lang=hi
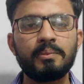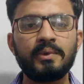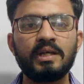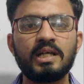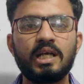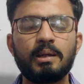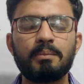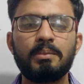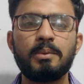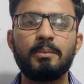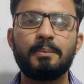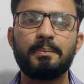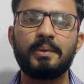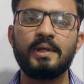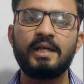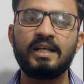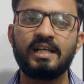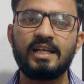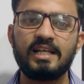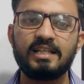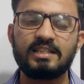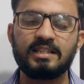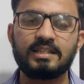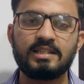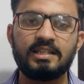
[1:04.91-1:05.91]
प्रिंटर पे प्रिंट
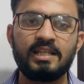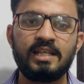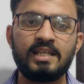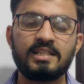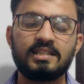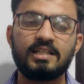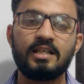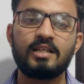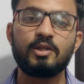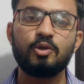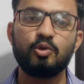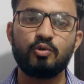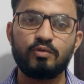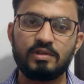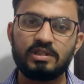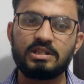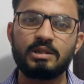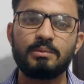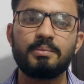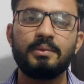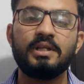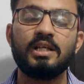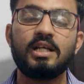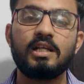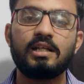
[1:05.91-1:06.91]
ले सकते हैं इसका
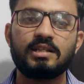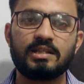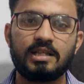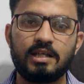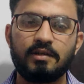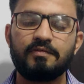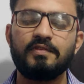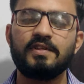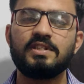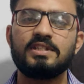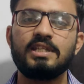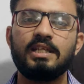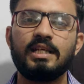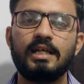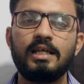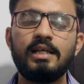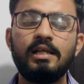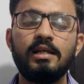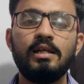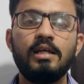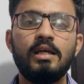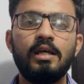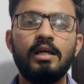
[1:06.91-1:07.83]
यूनिवर्सल प्रिंटर इसका एक फीचर है